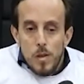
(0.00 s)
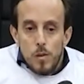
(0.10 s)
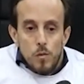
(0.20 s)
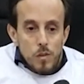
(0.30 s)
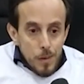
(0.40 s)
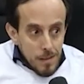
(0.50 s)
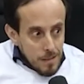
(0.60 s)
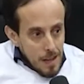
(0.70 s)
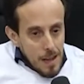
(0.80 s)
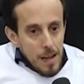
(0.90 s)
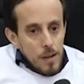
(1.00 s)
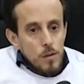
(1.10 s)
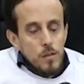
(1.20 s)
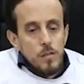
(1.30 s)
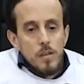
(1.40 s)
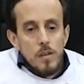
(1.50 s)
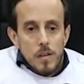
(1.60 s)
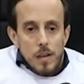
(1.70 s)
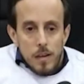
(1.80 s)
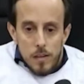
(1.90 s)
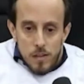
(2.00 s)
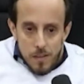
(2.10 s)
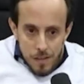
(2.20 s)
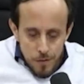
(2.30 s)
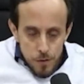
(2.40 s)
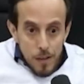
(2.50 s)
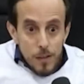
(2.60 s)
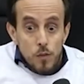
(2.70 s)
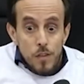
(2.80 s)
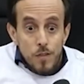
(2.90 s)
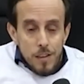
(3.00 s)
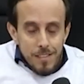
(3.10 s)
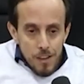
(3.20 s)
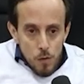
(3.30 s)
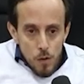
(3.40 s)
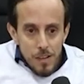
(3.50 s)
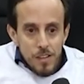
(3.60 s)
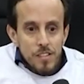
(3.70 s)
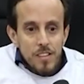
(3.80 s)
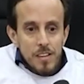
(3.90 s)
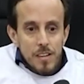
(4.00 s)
dos empresários, das, influ... dos influenciadores.